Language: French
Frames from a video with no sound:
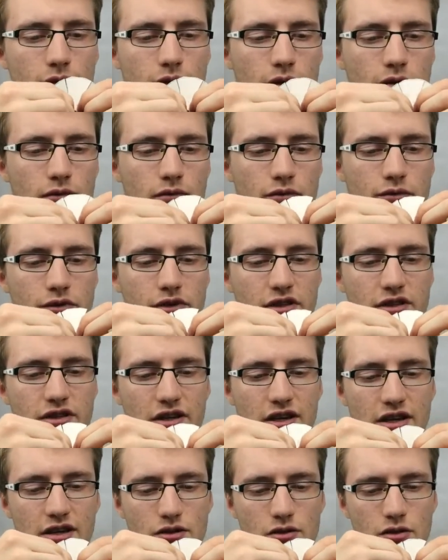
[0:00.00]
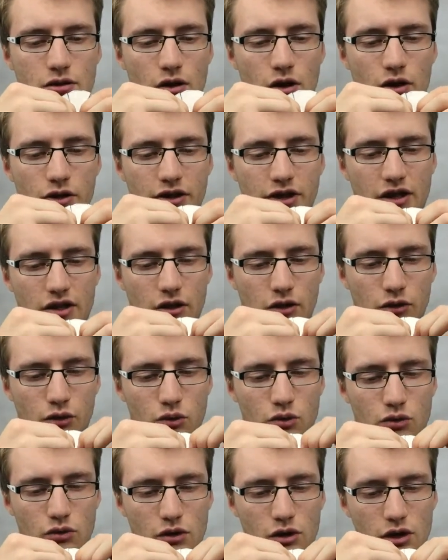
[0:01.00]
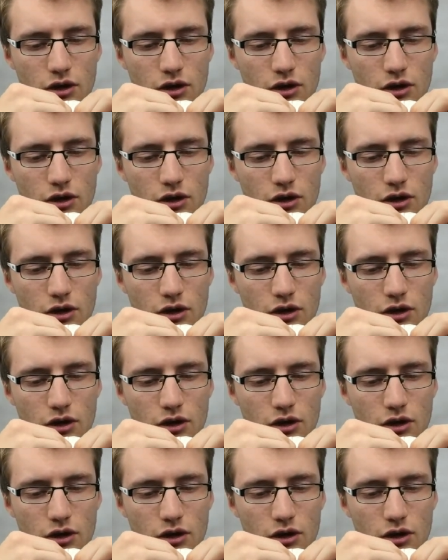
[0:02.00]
vous essayez de le rentrer dans le trou